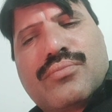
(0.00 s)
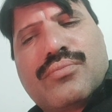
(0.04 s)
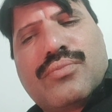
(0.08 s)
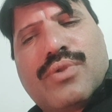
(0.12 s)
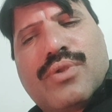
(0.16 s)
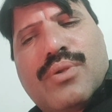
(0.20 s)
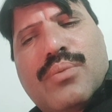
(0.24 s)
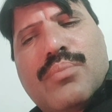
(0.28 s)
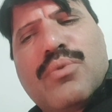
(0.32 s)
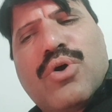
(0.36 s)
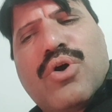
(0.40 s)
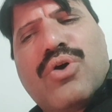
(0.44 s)

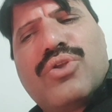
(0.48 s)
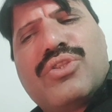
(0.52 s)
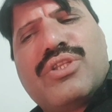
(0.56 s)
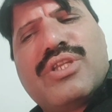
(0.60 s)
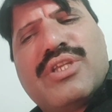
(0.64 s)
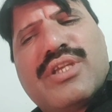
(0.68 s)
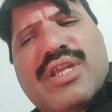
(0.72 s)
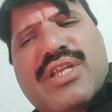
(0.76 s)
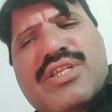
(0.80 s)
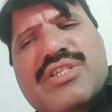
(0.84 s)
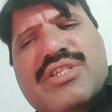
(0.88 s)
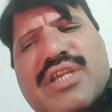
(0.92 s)
बहुत
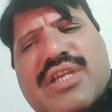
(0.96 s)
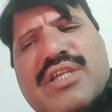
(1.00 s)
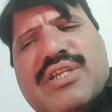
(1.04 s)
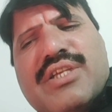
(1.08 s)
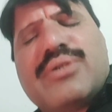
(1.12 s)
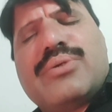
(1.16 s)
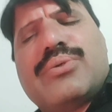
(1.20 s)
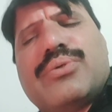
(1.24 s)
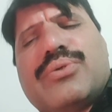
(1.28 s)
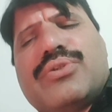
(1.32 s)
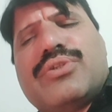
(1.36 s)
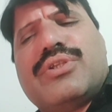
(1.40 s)

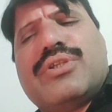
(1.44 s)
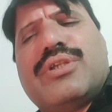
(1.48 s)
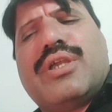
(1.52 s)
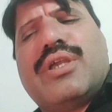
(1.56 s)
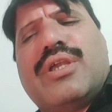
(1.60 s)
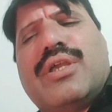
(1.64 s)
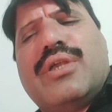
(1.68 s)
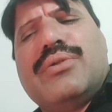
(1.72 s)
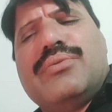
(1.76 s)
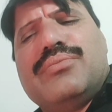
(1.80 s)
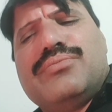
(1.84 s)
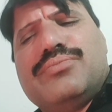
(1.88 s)
इनर्जेटिक होती
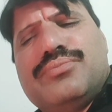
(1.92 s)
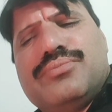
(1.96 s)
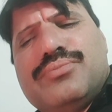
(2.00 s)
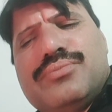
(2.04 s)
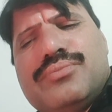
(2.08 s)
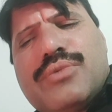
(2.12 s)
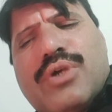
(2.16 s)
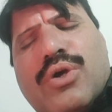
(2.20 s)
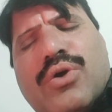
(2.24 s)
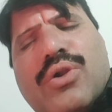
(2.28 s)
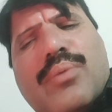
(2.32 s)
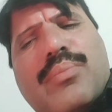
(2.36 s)
हैं
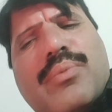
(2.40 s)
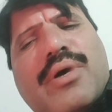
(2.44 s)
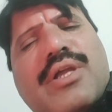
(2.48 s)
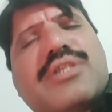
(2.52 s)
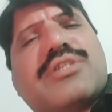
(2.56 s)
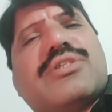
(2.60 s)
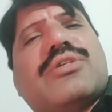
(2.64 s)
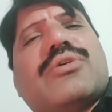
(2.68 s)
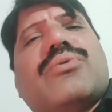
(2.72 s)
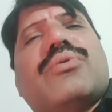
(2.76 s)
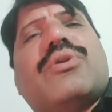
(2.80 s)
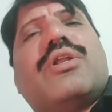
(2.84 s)
और हमारी
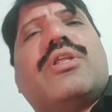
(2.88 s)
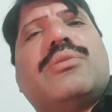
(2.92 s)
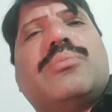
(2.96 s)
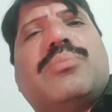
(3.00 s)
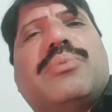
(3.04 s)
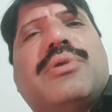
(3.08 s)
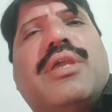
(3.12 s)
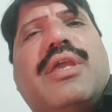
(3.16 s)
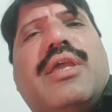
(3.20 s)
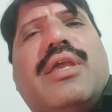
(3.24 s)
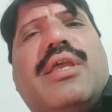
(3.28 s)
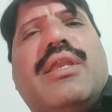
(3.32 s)
ज़रूरत
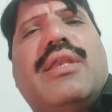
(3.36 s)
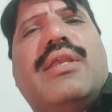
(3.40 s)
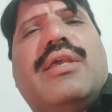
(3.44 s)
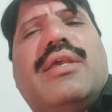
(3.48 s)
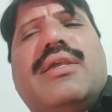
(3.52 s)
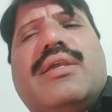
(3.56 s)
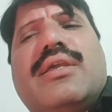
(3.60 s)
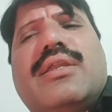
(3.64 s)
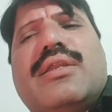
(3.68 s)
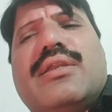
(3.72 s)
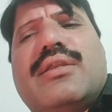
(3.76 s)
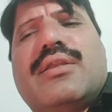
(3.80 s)
भी हैं
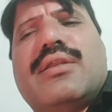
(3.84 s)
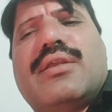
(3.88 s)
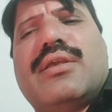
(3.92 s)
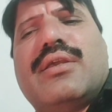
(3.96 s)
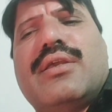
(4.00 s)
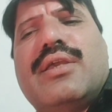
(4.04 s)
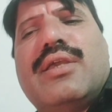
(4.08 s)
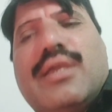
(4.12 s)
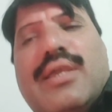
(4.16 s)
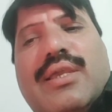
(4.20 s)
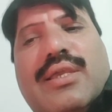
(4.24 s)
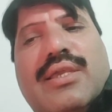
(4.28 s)
लेकिन
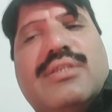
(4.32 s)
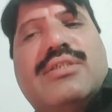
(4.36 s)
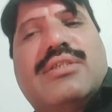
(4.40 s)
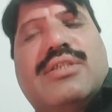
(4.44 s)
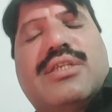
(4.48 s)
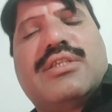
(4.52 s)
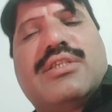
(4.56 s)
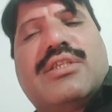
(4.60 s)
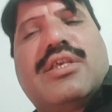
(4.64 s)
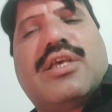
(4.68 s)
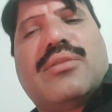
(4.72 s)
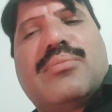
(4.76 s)

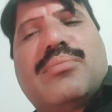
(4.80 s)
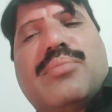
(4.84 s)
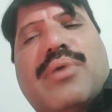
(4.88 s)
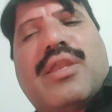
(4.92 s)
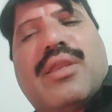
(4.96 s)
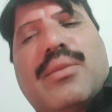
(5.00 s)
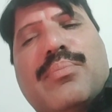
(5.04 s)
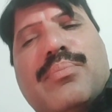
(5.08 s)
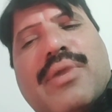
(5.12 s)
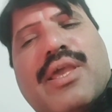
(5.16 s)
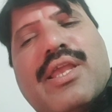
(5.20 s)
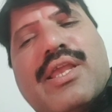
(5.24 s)
इसके साथ
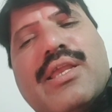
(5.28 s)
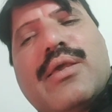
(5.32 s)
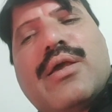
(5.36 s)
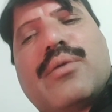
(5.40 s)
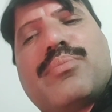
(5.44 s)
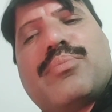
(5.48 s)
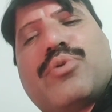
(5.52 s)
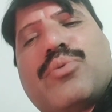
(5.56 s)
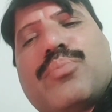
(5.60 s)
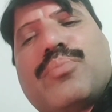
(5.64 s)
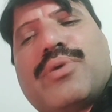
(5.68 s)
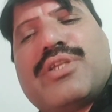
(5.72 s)
मैंने पहले
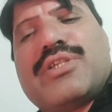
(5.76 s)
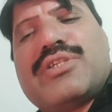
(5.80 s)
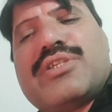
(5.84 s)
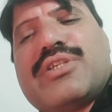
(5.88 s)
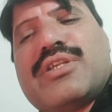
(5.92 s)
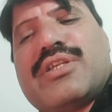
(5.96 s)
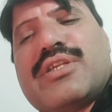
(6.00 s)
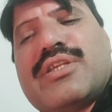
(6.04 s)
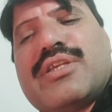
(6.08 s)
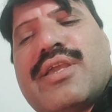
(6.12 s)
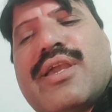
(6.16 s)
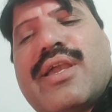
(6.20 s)
आपको
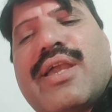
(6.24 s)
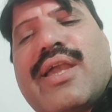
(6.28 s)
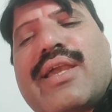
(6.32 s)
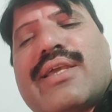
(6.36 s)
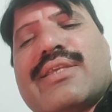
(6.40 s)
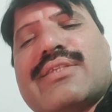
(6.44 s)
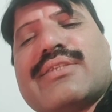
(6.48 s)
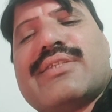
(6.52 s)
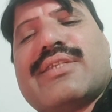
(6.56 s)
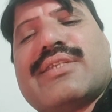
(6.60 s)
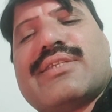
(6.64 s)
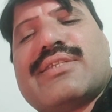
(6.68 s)
मेंशन किया
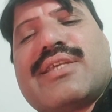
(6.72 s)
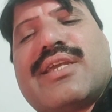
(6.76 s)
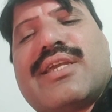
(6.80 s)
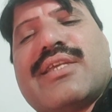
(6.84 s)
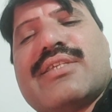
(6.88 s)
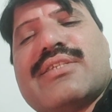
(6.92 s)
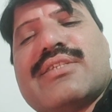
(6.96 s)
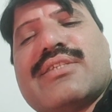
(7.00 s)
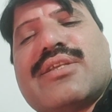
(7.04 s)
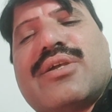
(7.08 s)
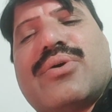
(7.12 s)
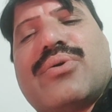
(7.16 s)

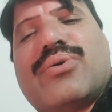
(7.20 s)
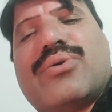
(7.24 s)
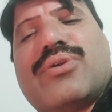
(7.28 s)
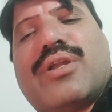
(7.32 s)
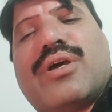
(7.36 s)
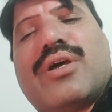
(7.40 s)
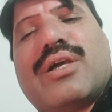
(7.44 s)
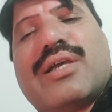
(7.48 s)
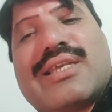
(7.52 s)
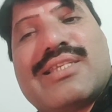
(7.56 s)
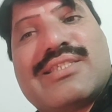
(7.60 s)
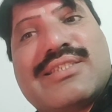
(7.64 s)
एक्सरसाइज का
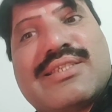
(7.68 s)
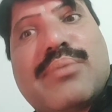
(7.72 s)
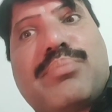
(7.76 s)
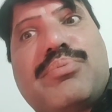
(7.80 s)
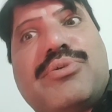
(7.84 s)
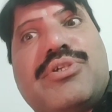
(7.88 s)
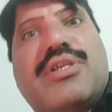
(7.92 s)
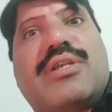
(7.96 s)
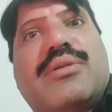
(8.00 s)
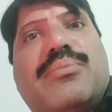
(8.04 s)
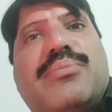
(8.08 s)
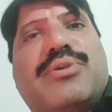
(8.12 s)
होना
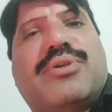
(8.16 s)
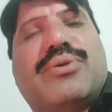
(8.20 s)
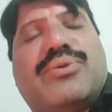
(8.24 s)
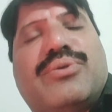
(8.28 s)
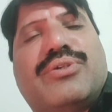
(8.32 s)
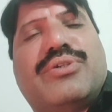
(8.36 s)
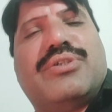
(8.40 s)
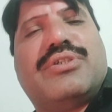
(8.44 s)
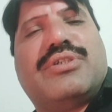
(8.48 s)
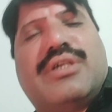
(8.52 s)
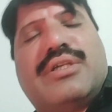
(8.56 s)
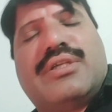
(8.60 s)
कंजप्शन भी
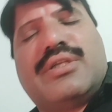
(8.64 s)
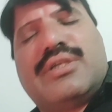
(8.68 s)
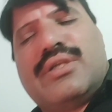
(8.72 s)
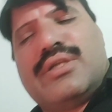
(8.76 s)
होनी चाहिए